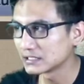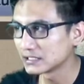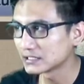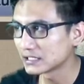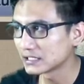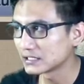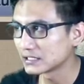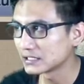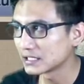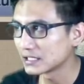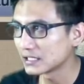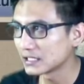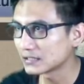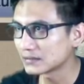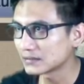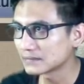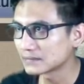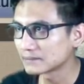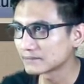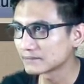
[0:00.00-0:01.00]
kita lihat
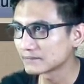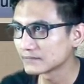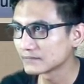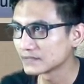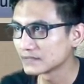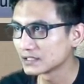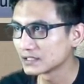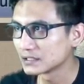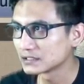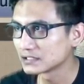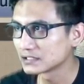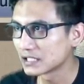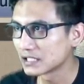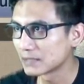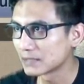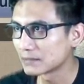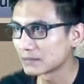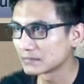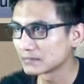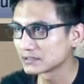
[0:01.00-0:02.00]

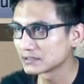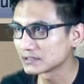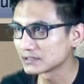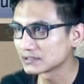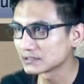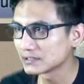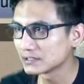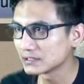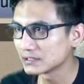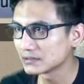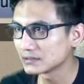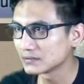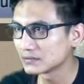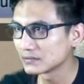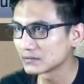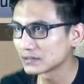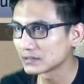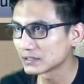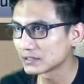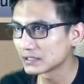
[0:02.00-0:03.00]
senapan mesin oke
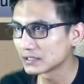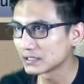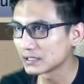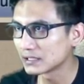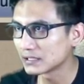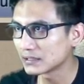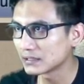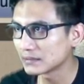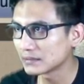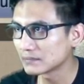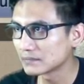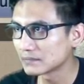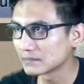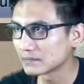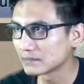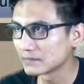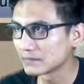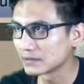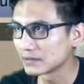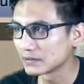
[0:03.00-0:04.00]
okay.
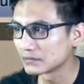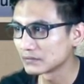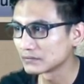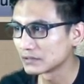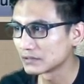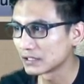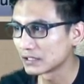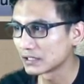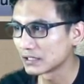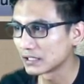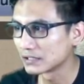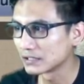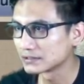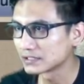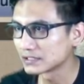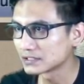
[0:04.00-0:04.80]
udah gajah